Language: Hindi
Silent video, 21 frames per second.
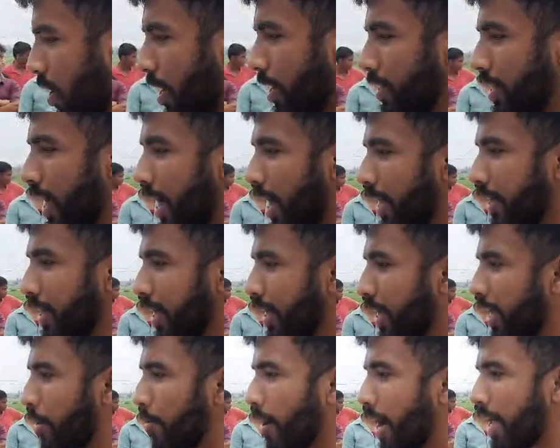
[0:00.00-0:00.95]
और जहाँ
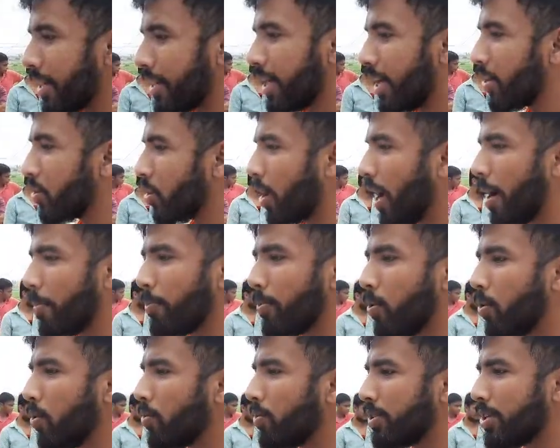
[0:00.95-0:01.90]
तक की बात है तो
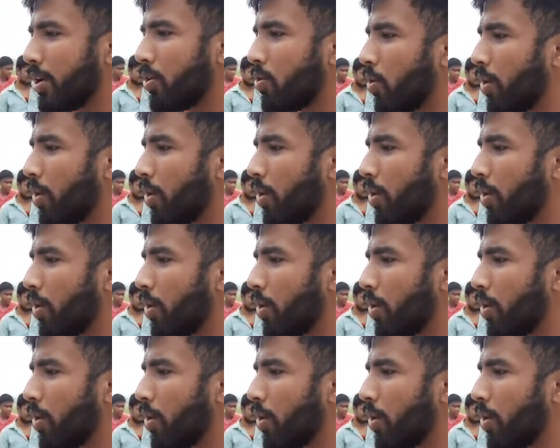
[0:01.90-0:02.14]
आपको उनसे